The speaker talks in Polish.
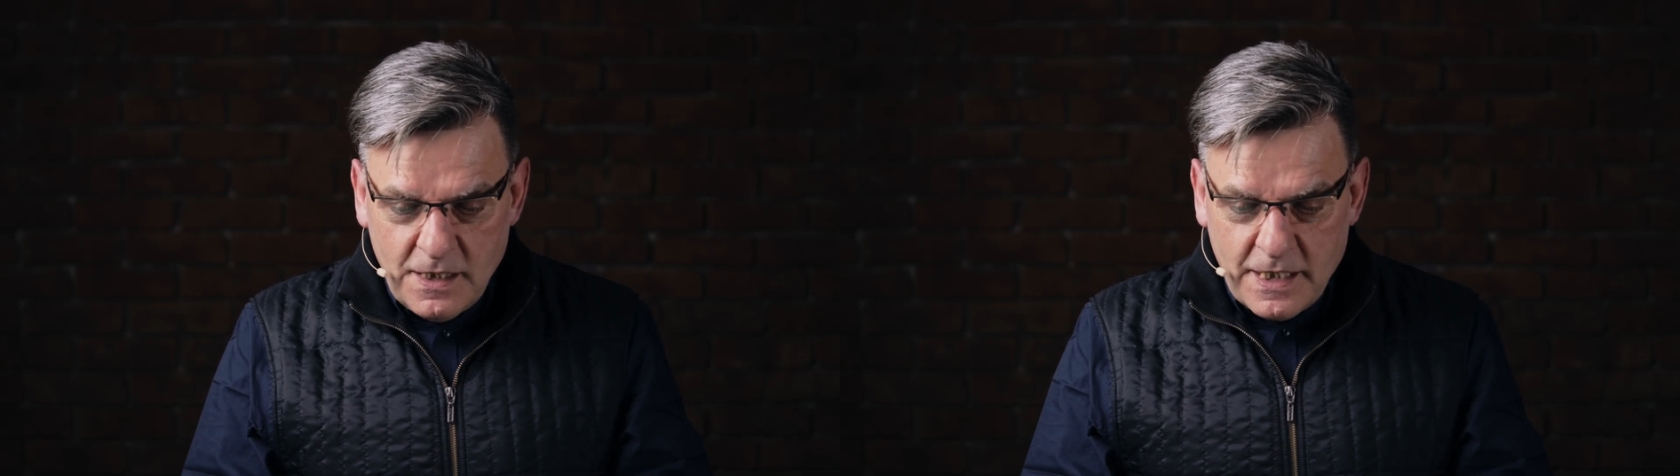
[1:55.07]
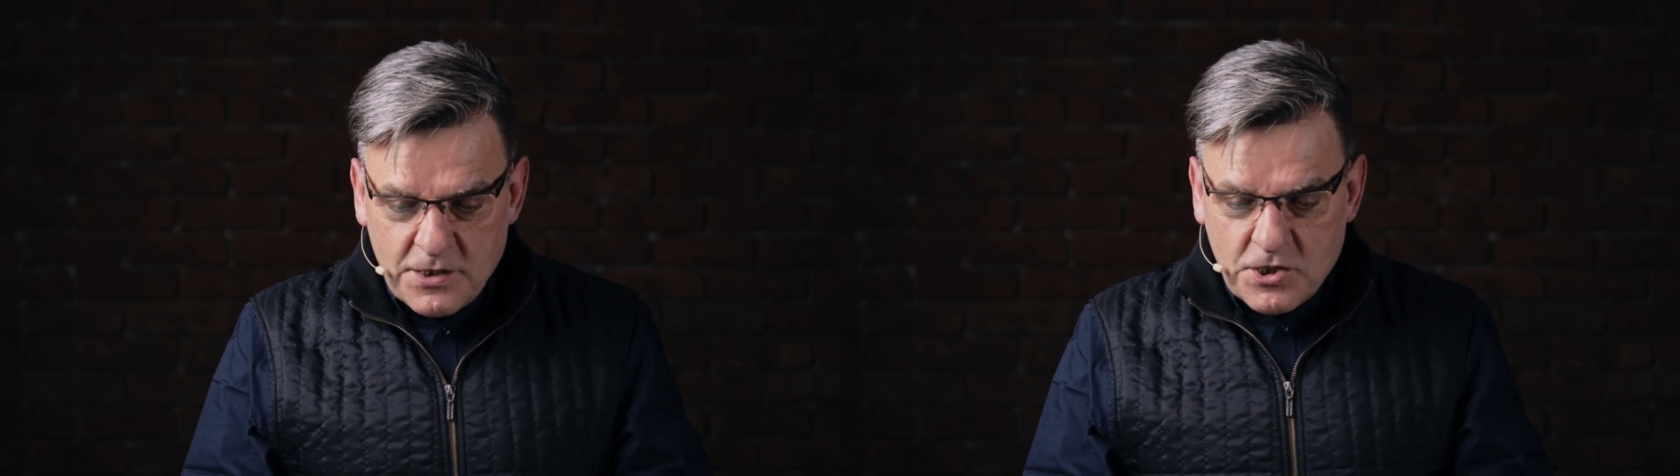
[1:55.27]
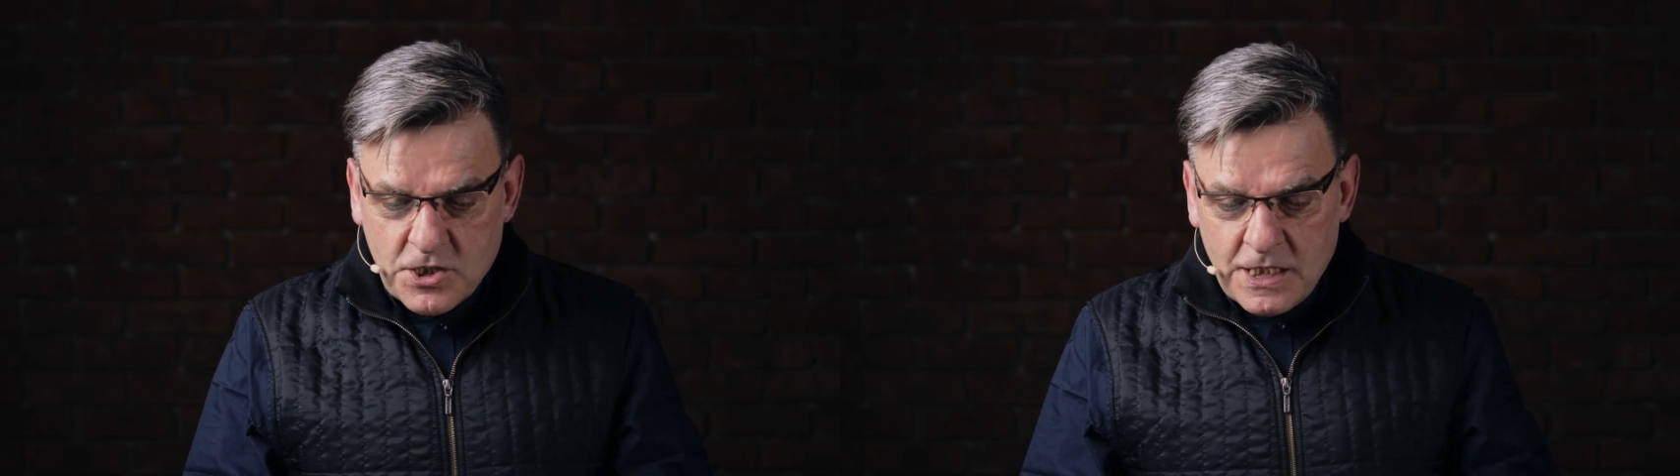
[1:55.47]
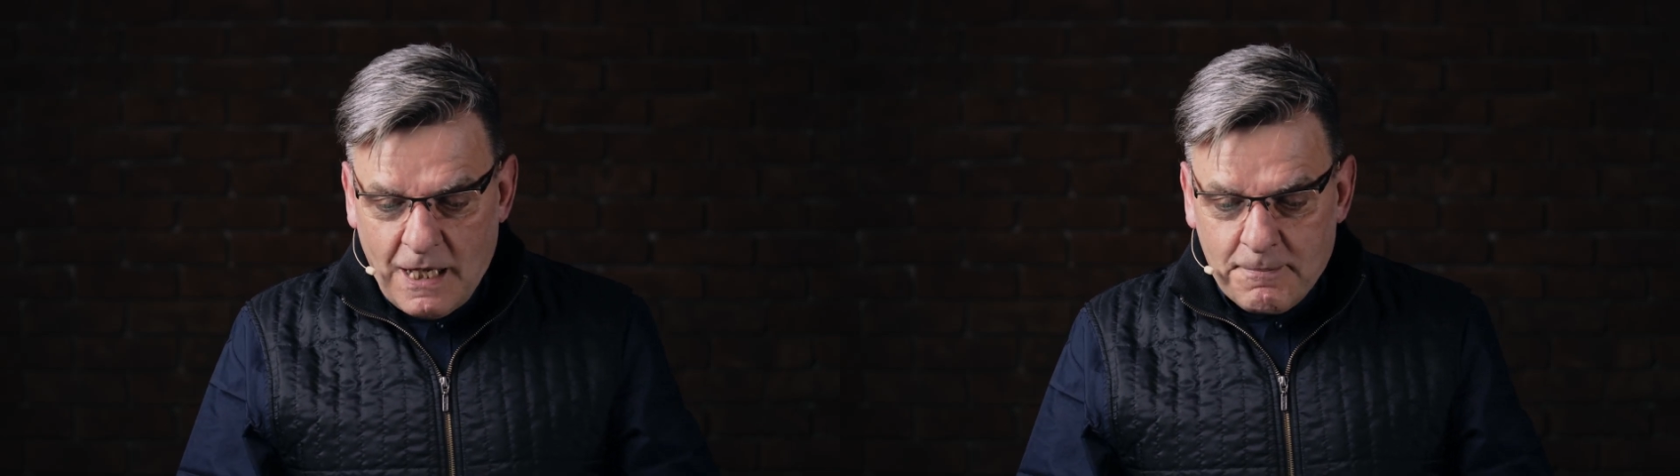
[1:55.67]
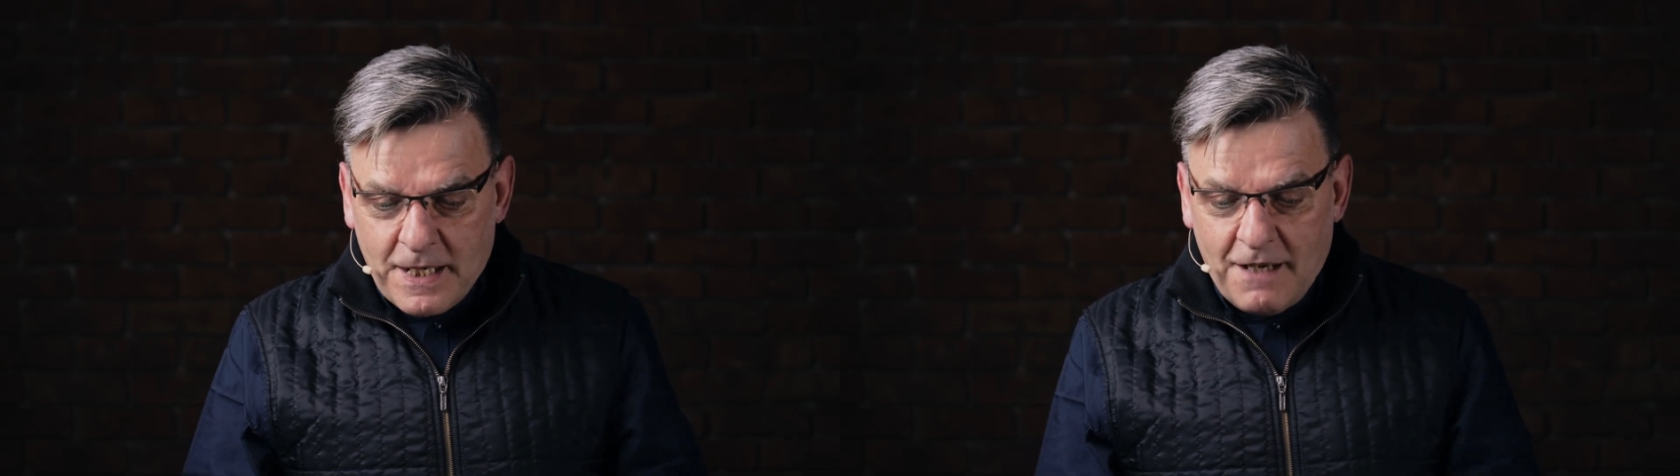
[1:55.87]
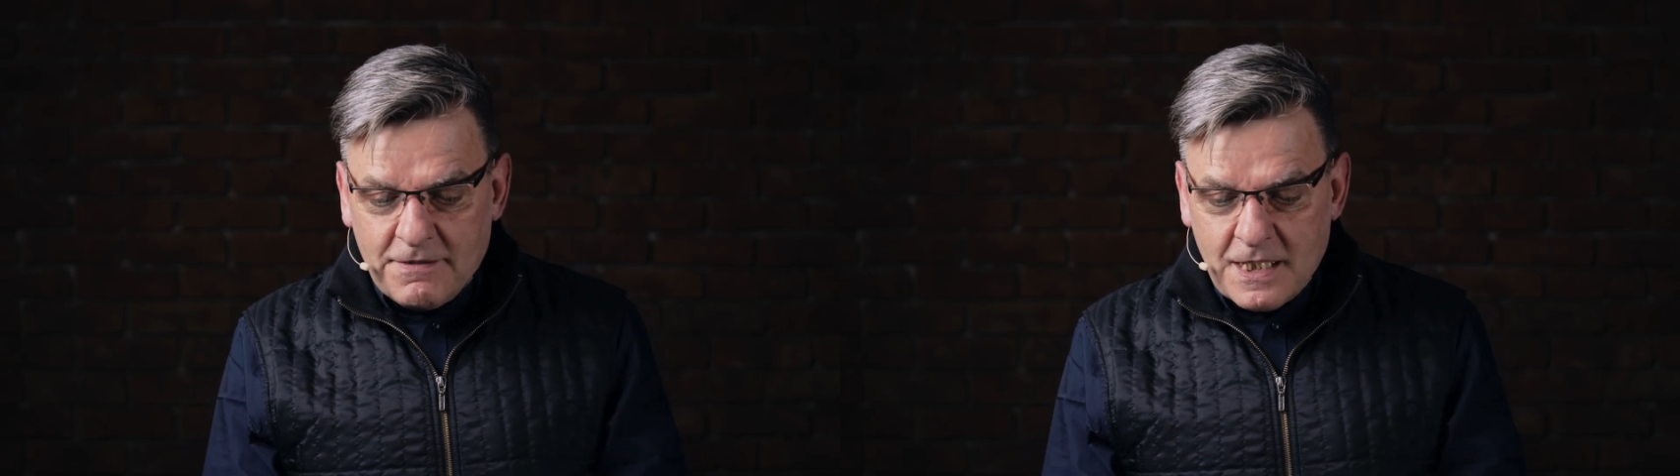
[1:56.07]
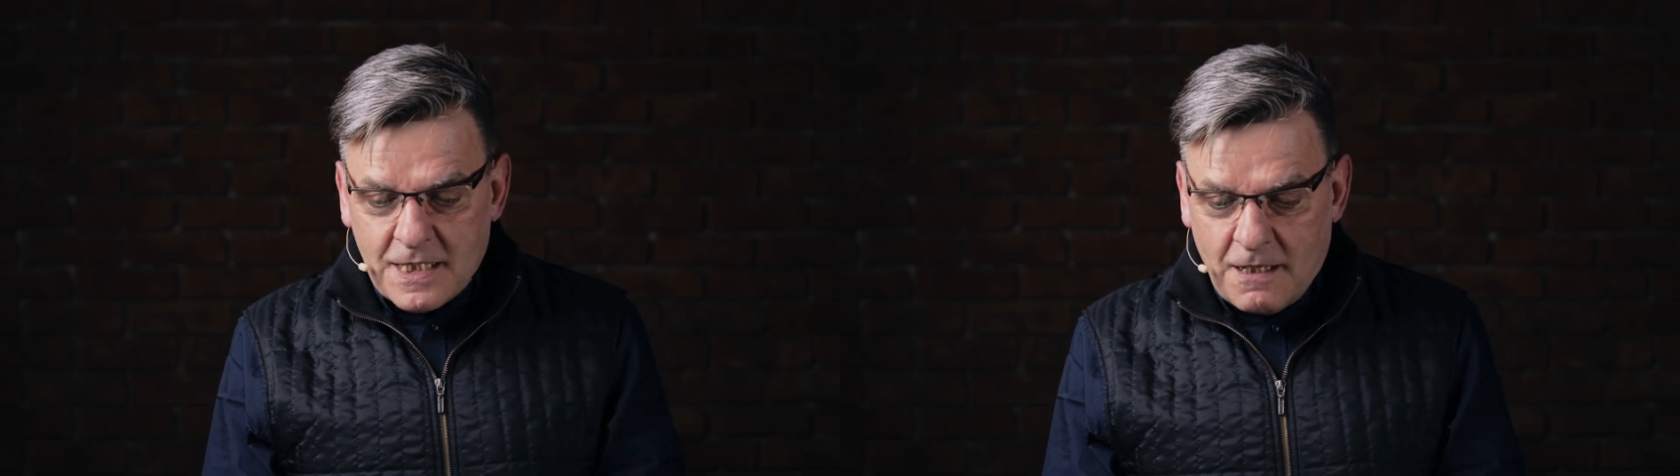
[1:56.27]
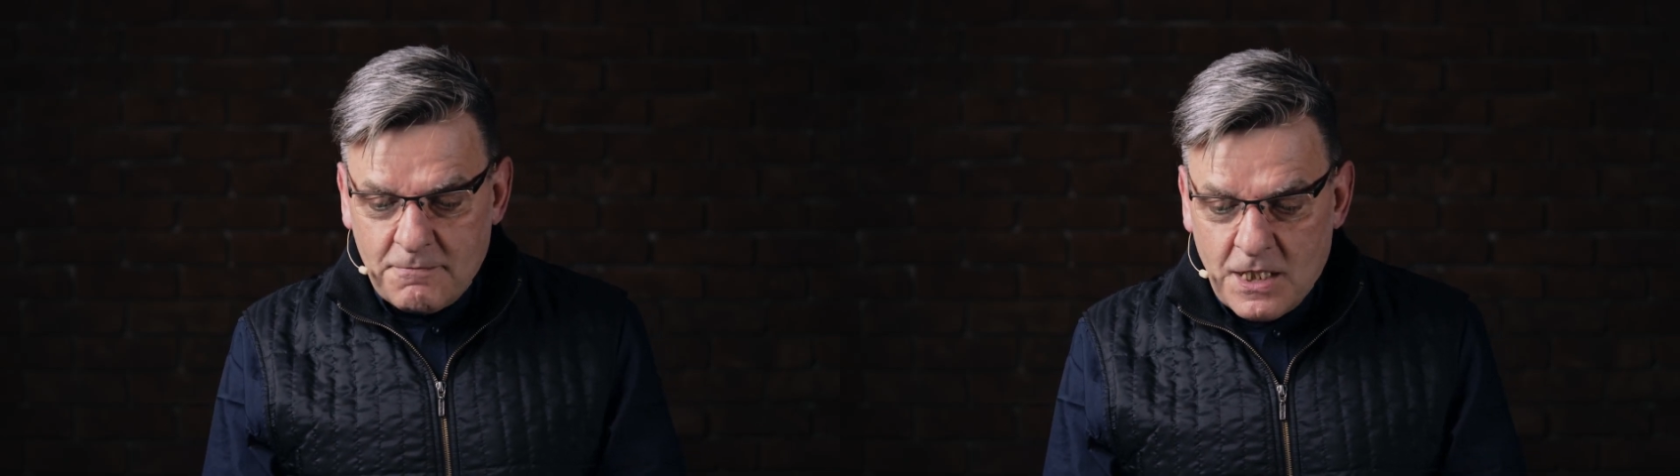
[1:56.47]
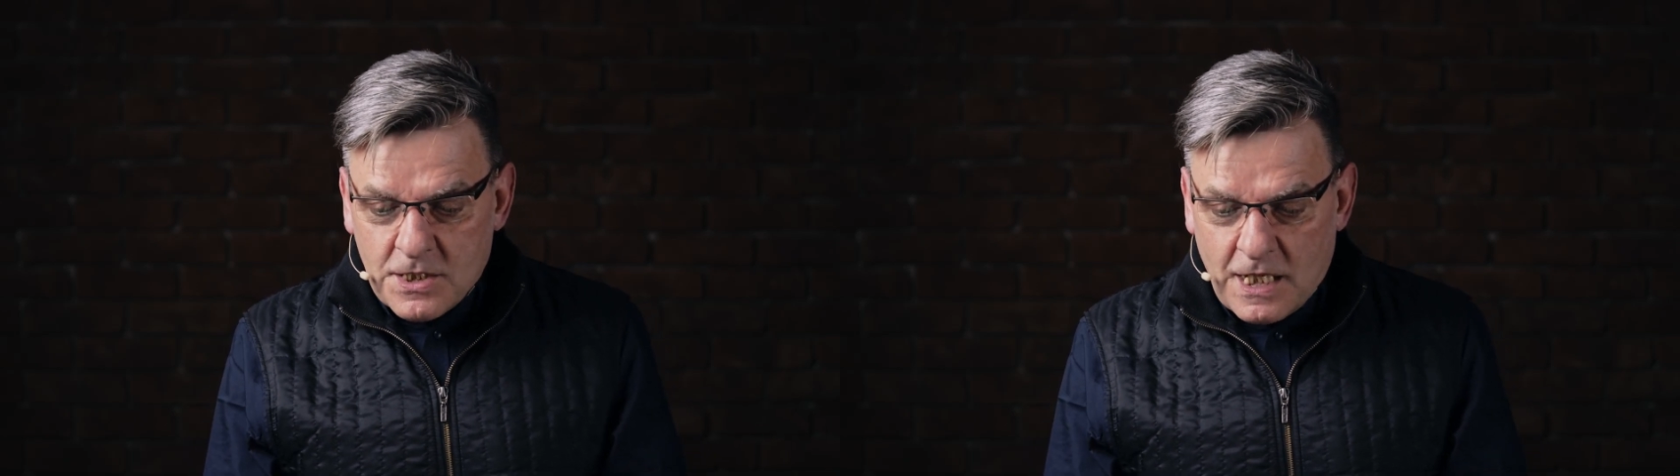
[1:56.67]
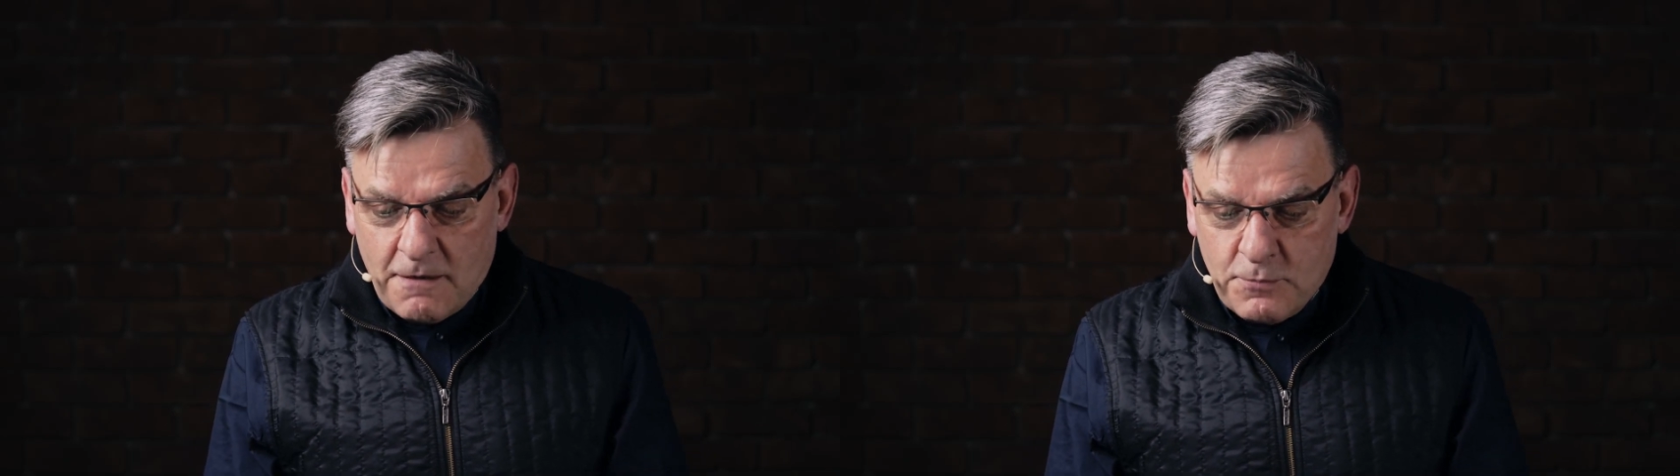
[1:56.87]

Lecz czy naprawdę zamieszka